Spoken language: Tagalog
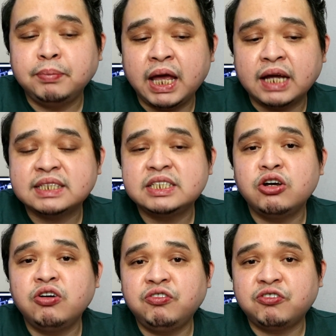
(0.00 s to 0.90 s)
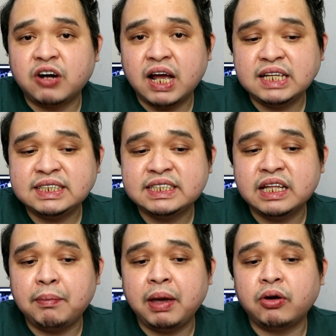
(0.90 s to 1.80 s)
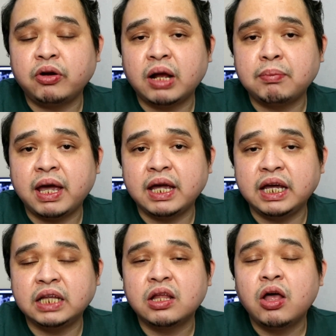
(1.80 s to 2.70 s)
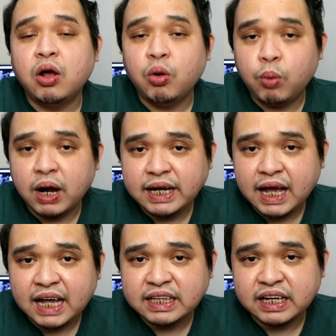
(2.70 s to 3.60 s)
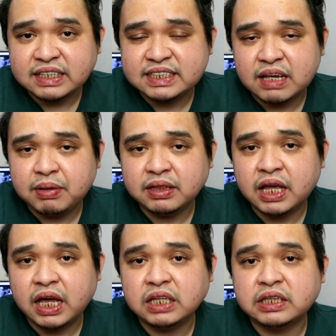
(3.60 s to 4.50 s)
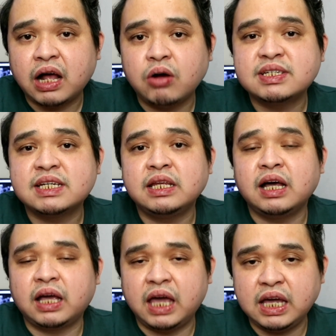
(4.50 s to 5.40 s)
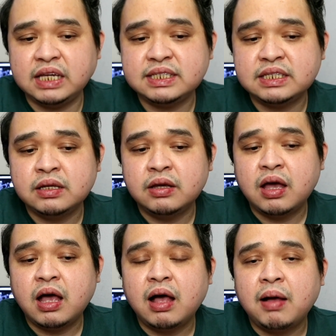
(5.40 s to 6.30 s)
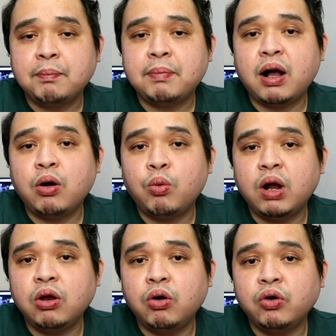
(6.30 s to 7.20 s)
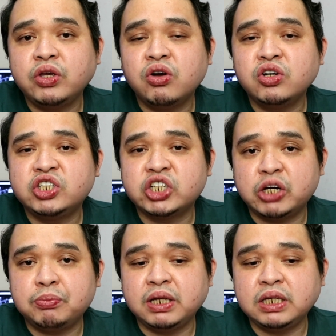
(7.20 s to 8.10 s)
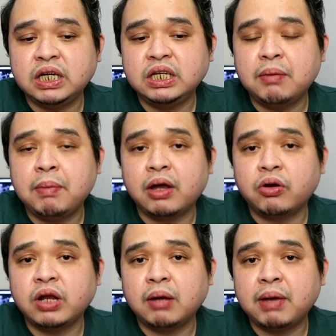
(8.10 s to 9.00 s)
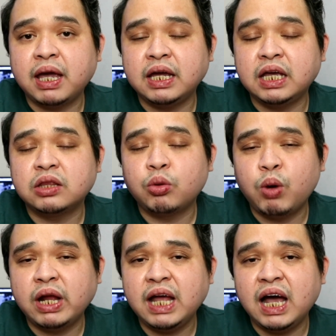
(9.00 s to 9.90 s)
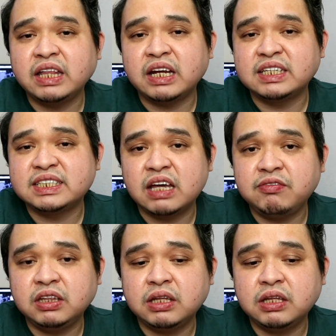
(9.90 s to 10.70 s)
Next yung France na meron ng mahigit 178,000 na case. Pangwalo yung Germany na meron ng mahigit 174,000